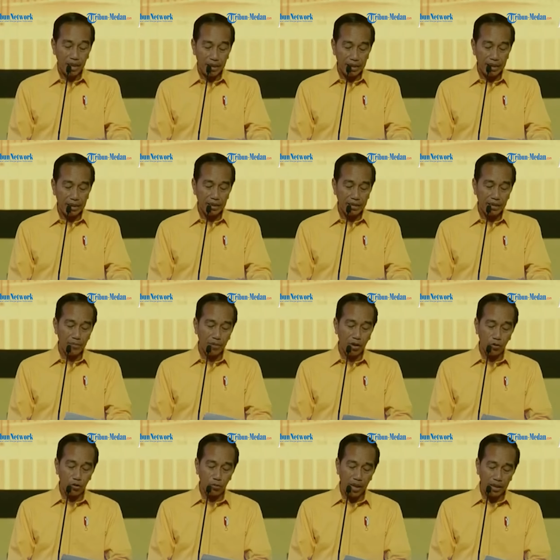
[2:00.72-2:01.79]
Mari kita
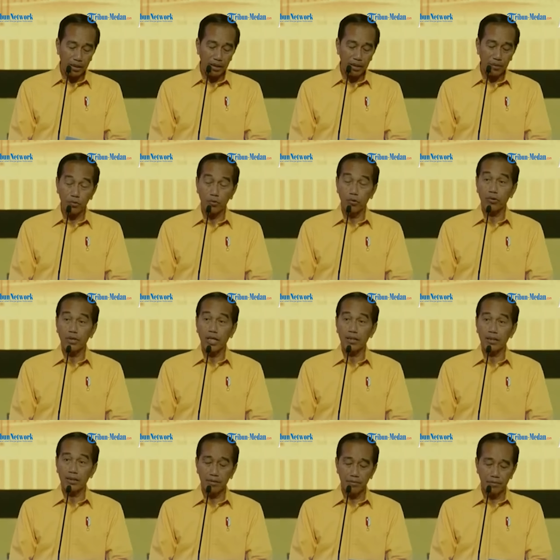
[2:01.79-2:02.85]
menghormati keputusan,